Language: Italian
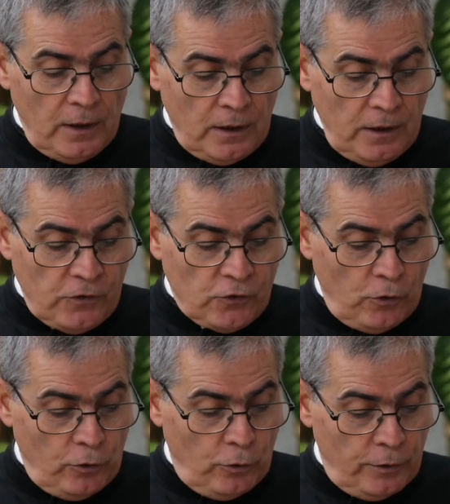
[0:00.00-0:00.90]
chi
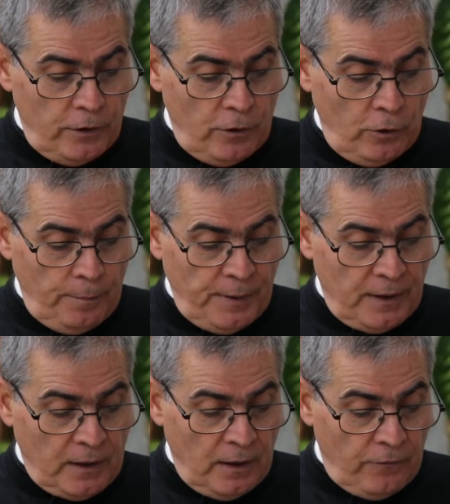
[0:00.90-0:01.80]
sono io
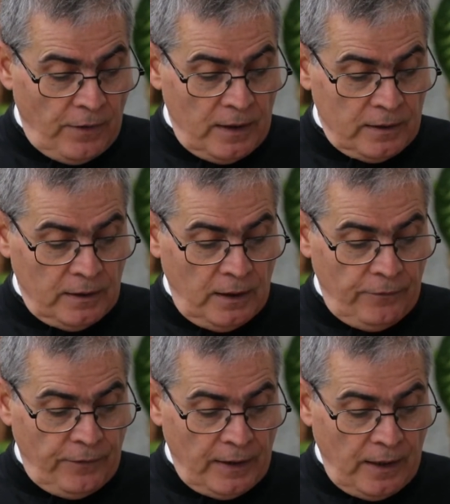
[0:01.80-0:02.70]
perché vada dal
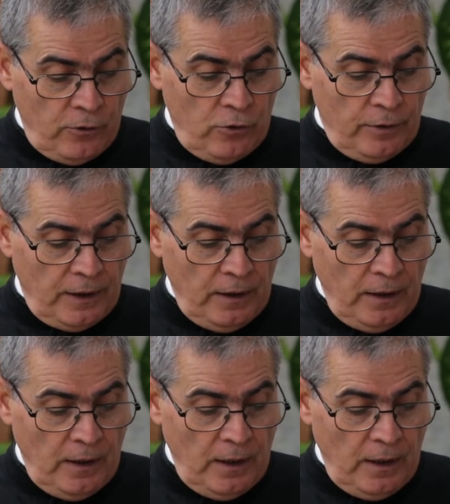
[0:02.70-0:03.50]
Faraone